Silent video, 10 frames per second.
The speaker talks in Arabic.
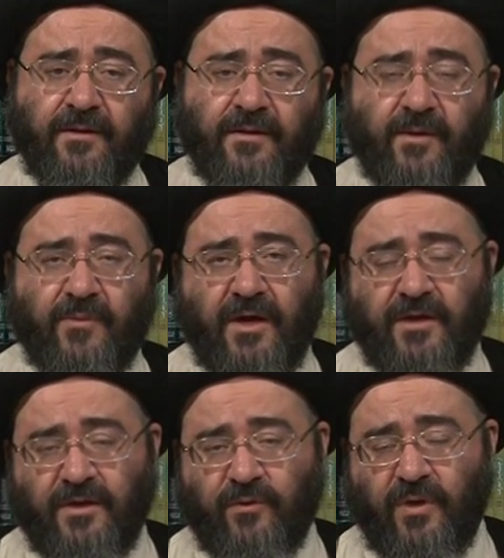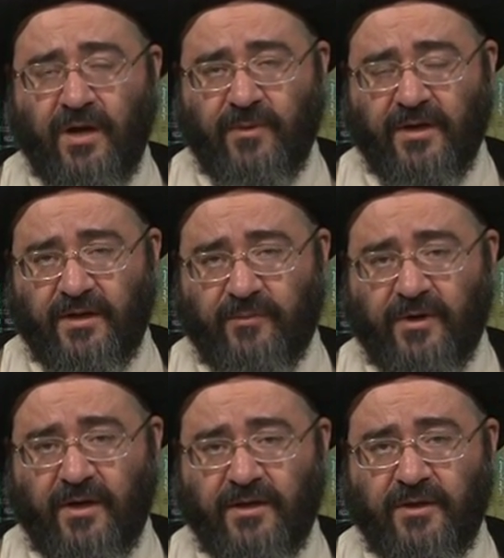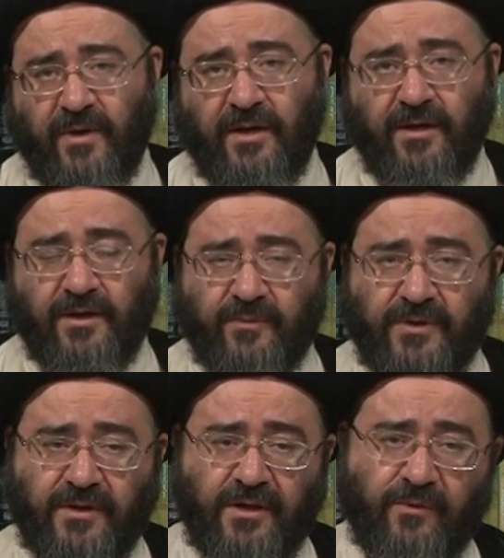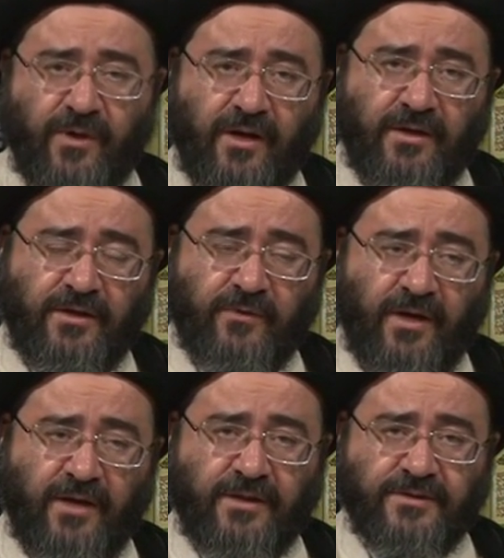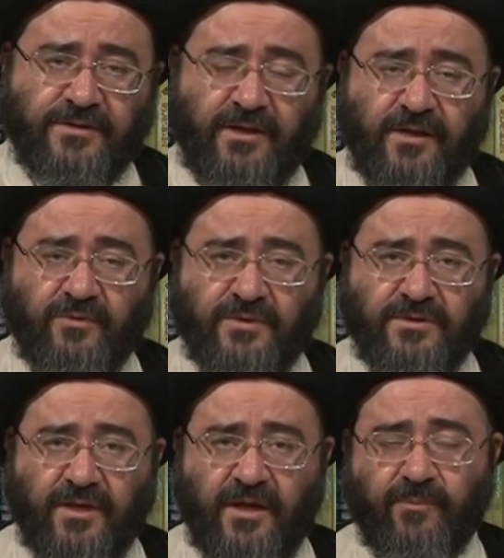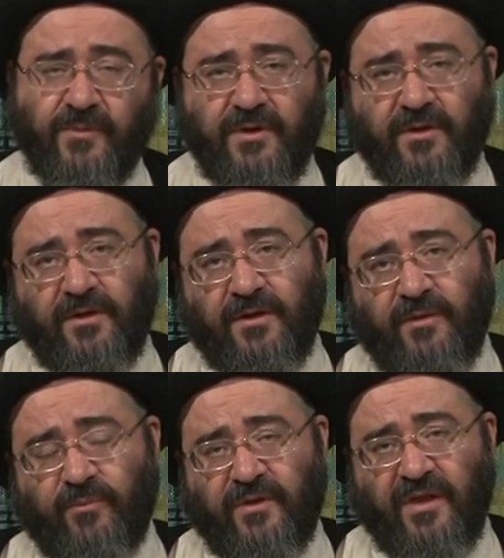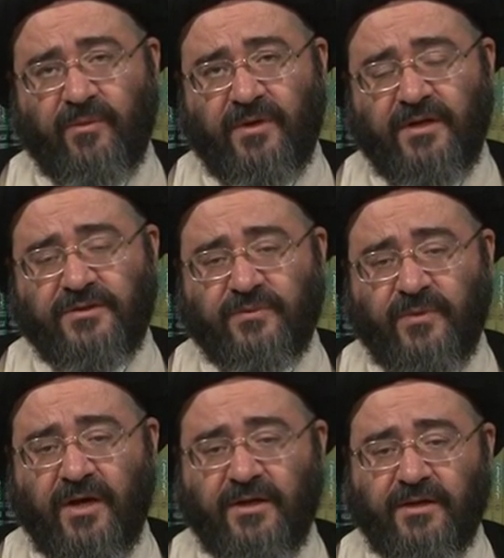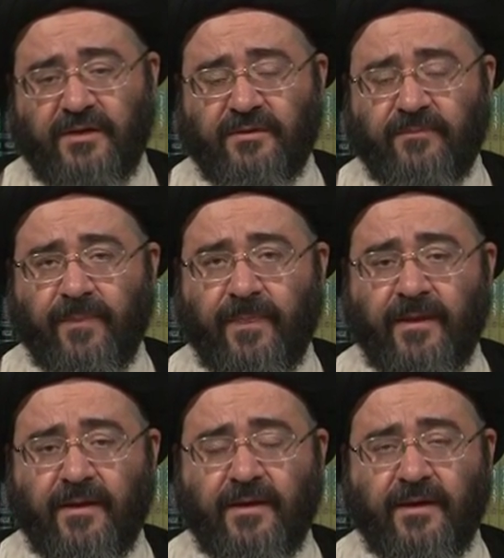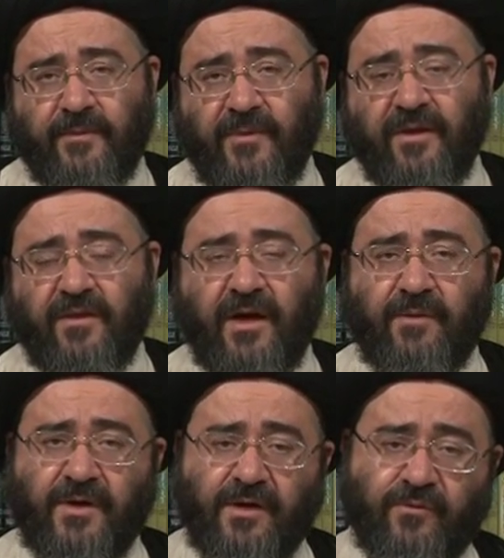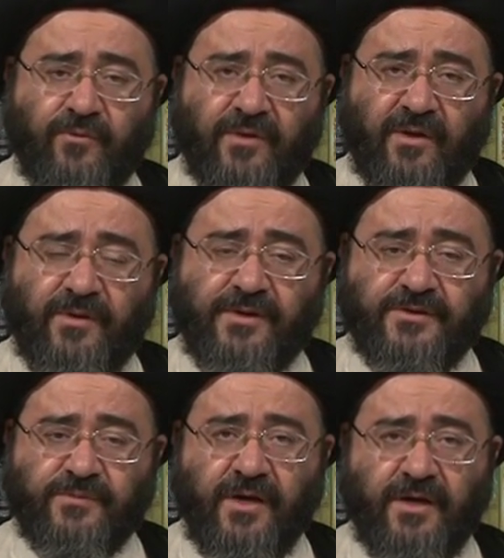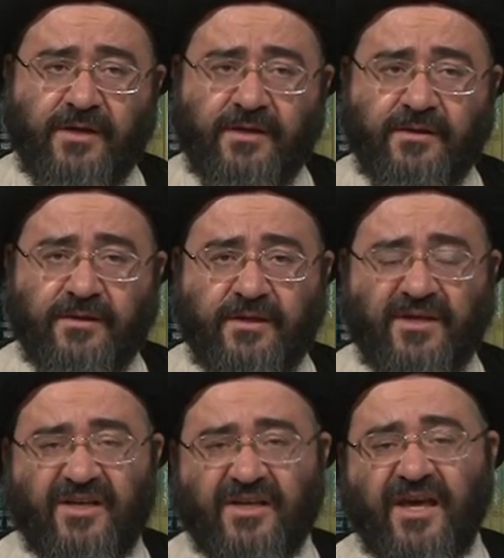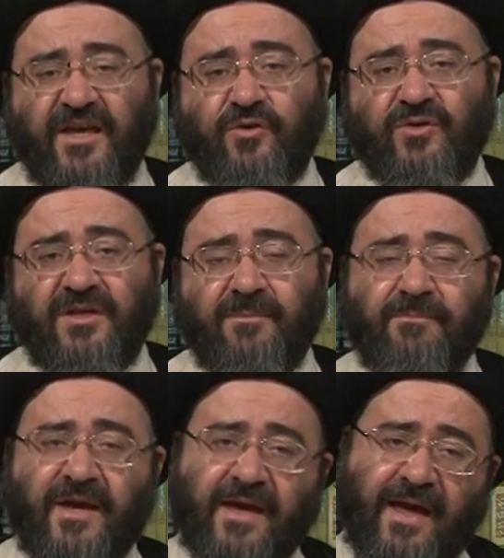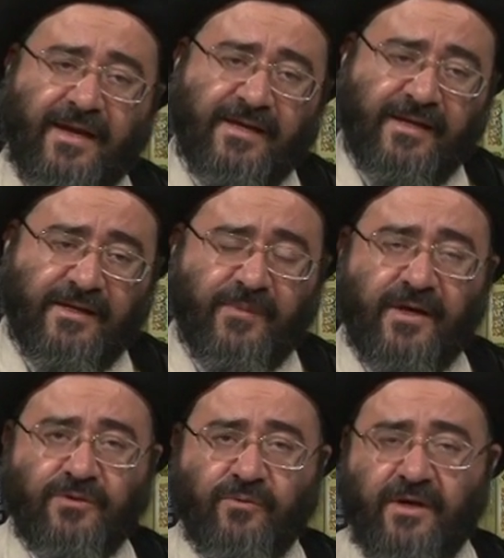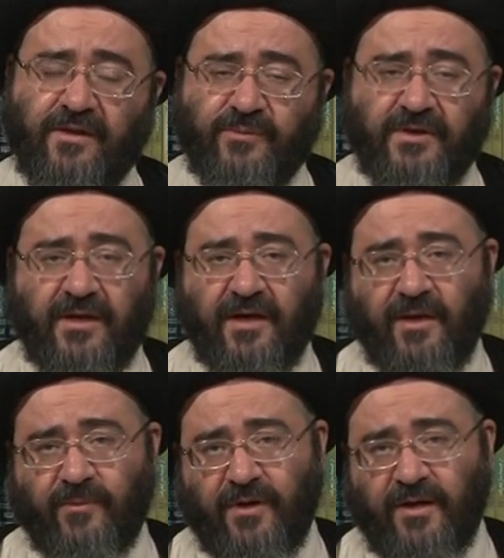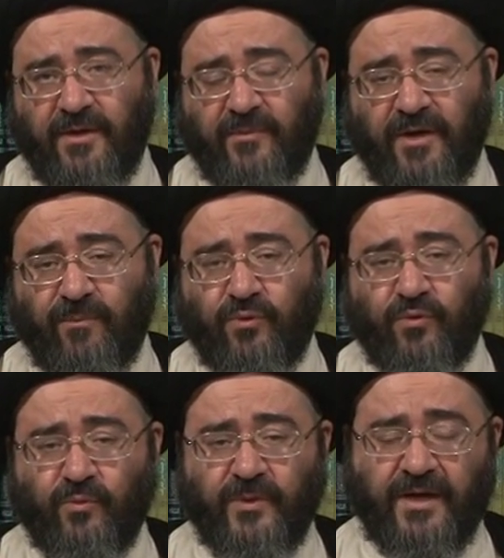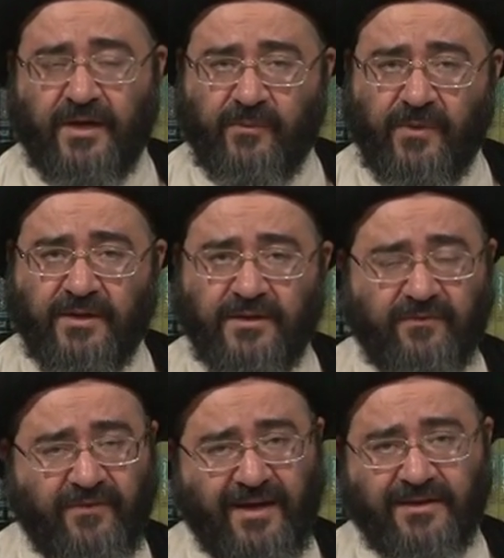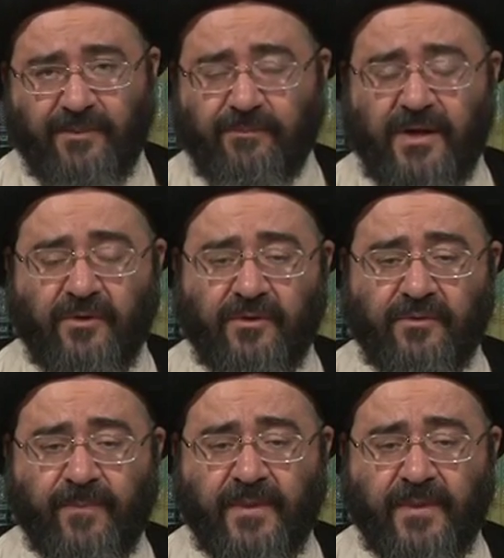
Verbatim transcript: كما انه امر ابراهيم على نبينا واله وعليه الصلاه والسلام بذبح اسماعيل لماذا امره بذبح اسماعيل لكي يتمك الكلمات واذا ابتلى ابراهيم ربه بكلمات فاتمهن